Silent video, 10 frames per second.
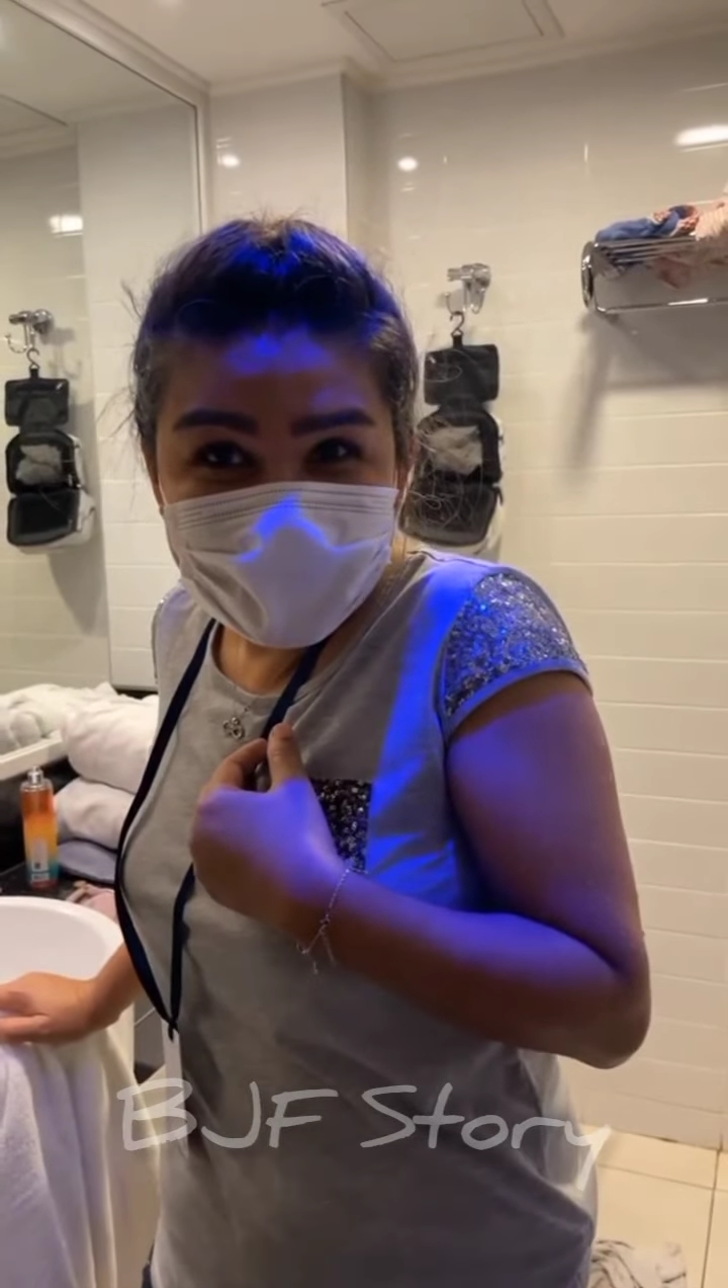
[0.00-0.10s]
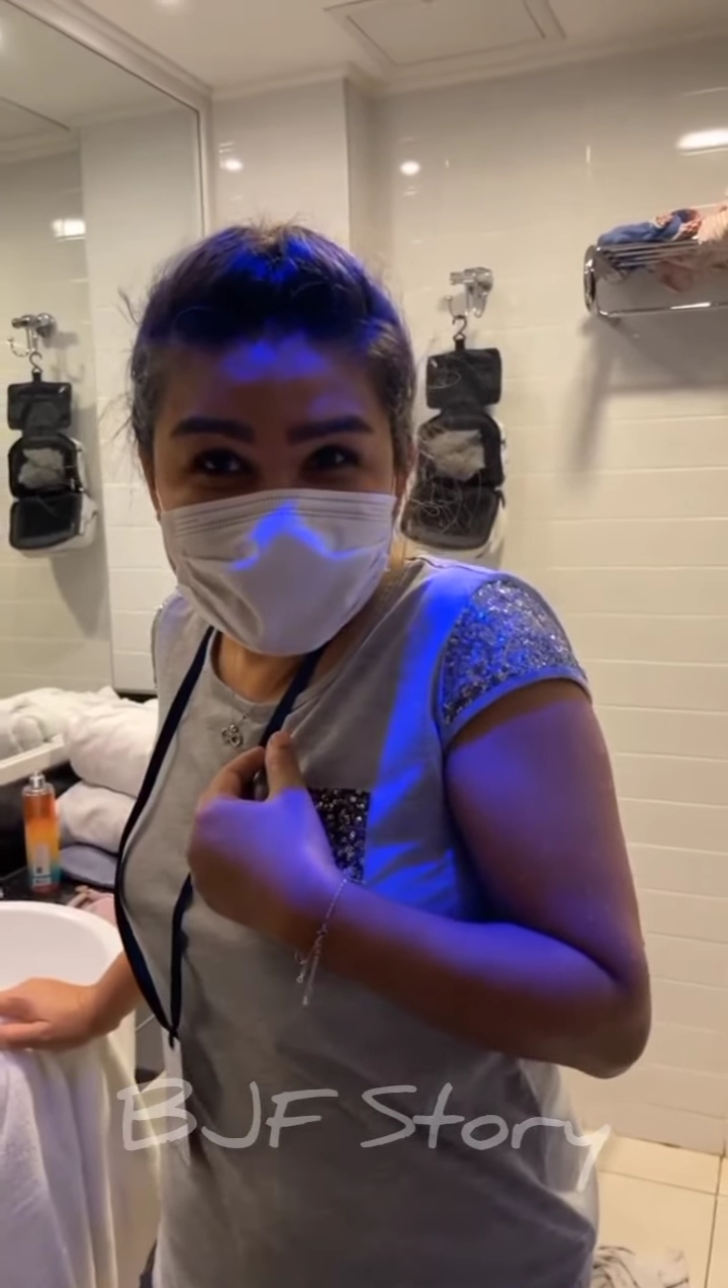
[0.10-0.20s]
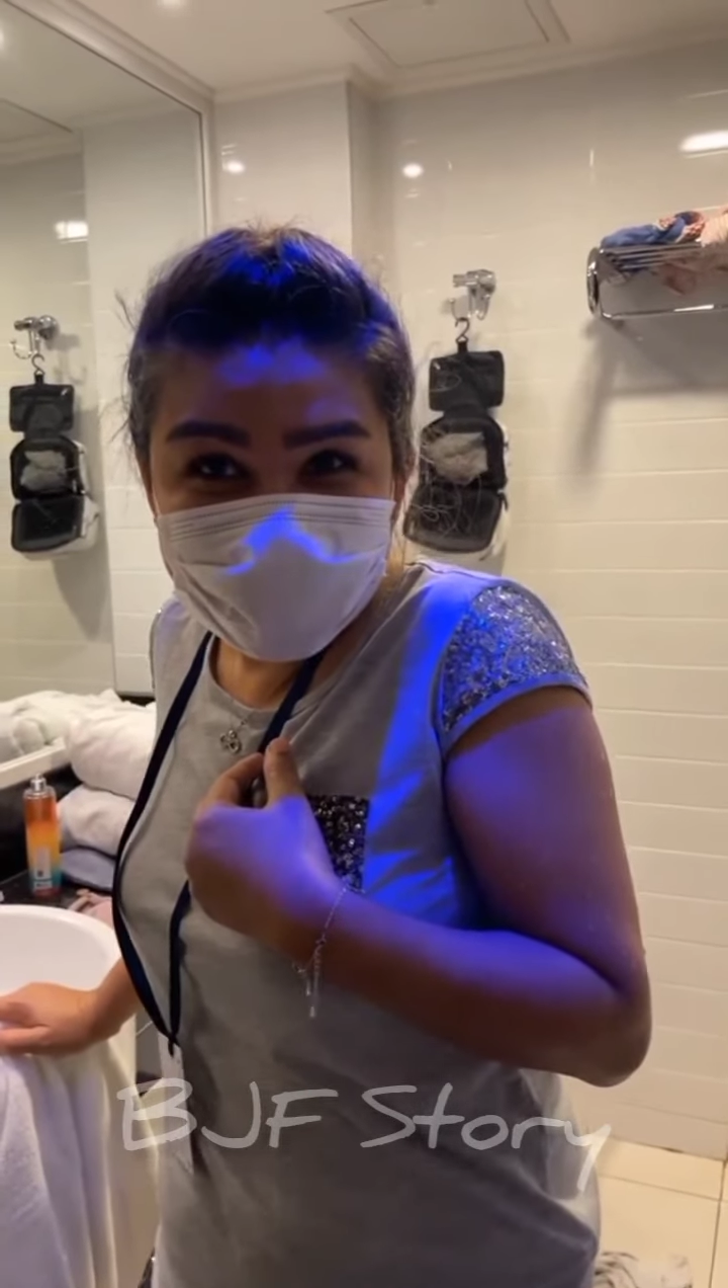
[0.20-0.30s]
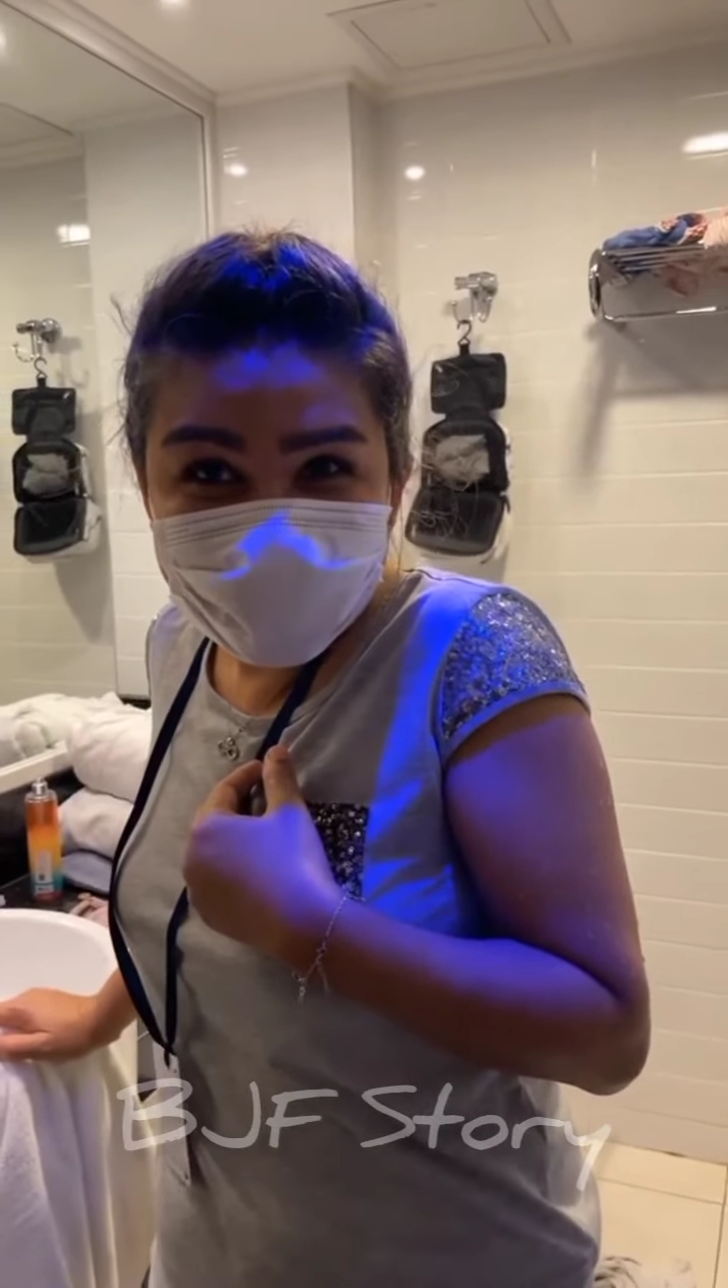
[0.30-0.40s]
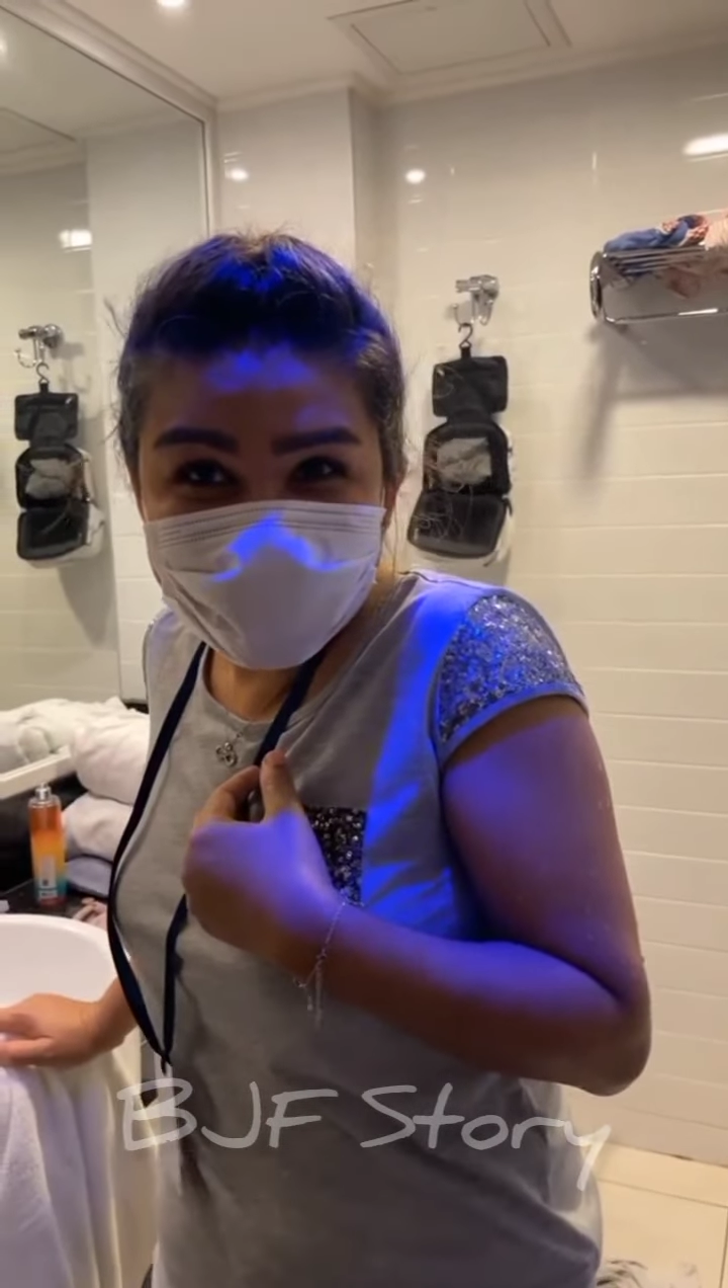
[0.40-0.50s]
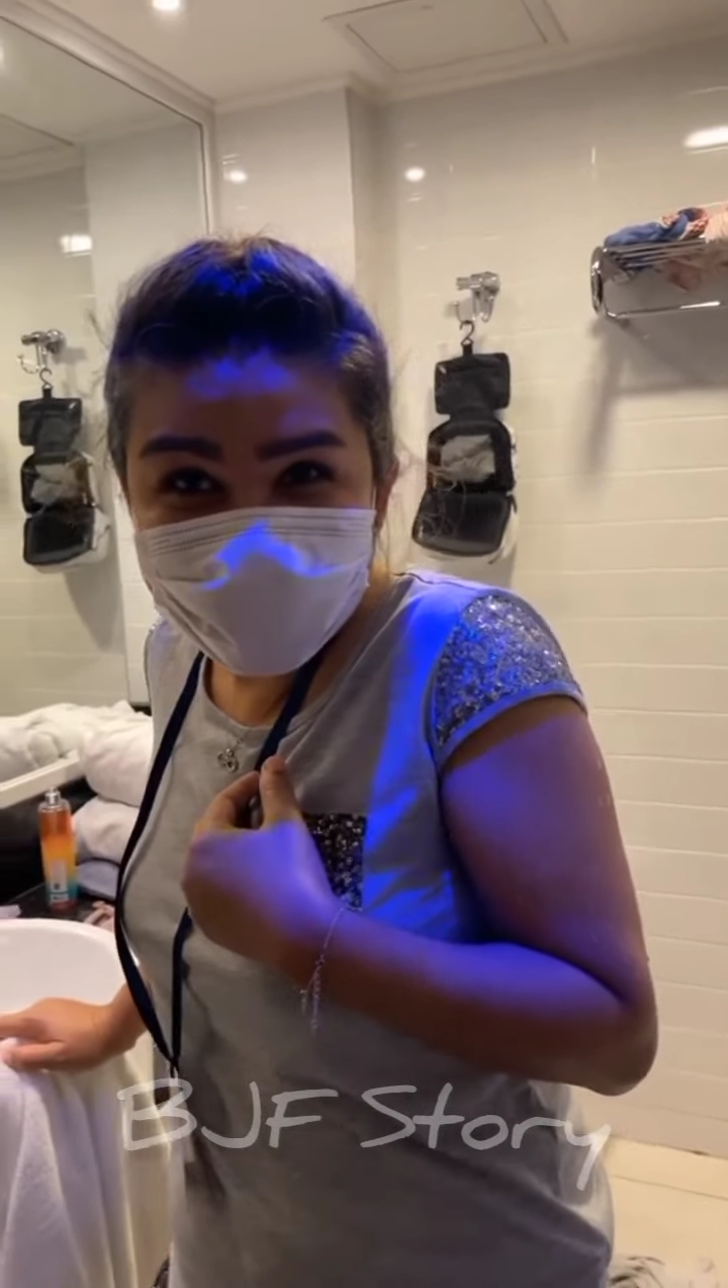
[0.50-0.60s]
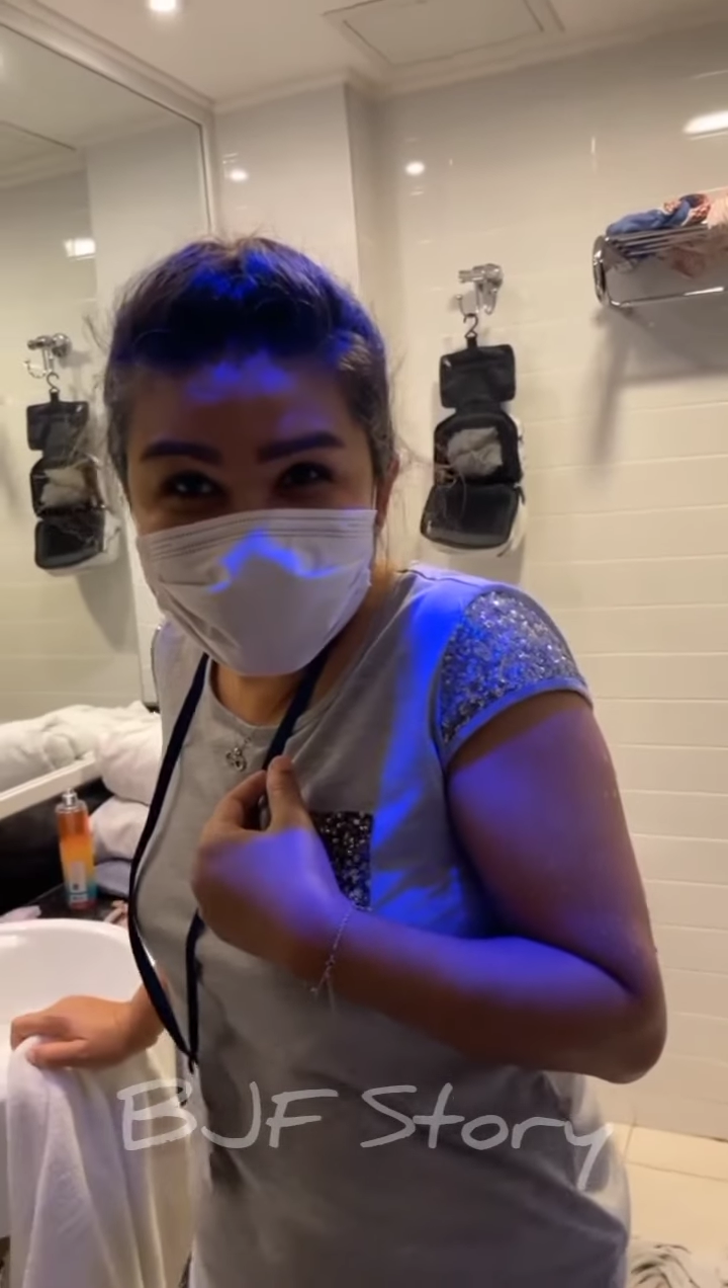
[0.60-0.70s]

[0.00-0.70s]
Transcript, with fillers: rek ngomong naon